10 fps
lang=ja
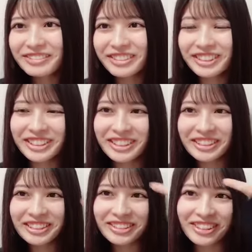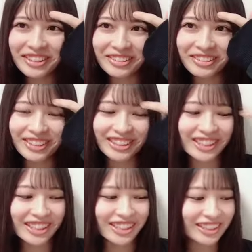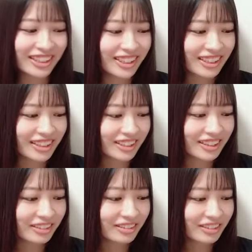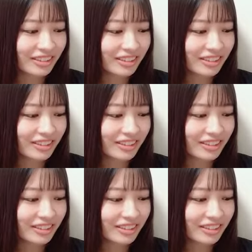むっちゃ黒が多いじゃんってなっちゃうかも。